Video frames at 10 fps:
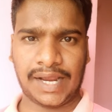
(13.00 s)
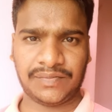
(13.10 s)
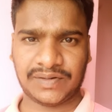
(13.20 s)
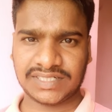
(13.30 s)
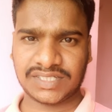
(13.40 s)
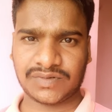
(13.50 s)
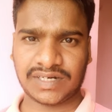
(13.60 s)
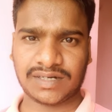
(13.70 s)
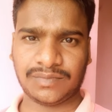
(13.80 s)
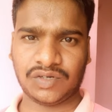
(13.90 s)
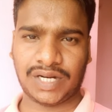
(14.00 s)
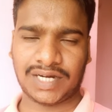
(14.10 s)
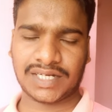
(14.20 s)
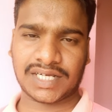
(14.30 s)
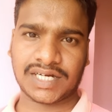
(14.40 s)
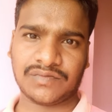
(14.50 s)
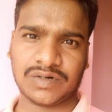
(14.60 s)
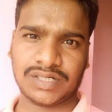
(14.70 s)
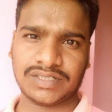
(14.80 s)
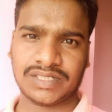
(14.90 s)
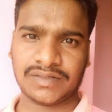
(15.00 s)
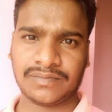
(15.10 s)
హాయ్ ఫ్రెండ్స్ వెల్కమ్ టు నైన్ టెక్ అండ్ వీడియోస్